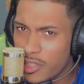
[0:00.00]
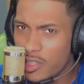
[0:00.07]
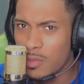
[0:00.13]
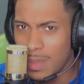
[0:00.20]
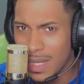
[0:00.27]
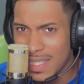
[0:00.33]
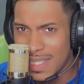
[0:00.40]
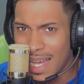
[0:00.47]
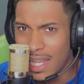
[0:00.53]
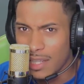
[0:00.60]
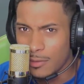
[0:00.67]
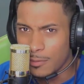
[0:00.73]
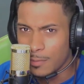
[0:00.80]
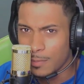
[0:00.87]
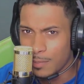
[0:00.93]
do vídeo
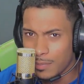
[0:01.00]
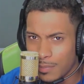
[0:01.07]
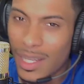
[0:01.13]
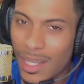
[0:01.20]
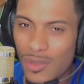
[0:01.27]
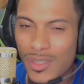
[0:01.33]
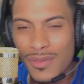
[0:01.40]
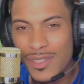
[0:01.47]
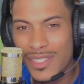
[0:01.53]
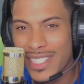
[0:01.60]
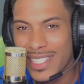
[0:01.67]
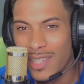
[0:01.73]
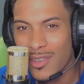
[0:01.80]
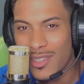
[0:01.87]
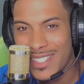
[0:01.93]
passado. Então se
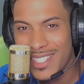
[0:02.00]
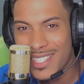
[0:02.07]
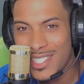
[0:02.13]
você não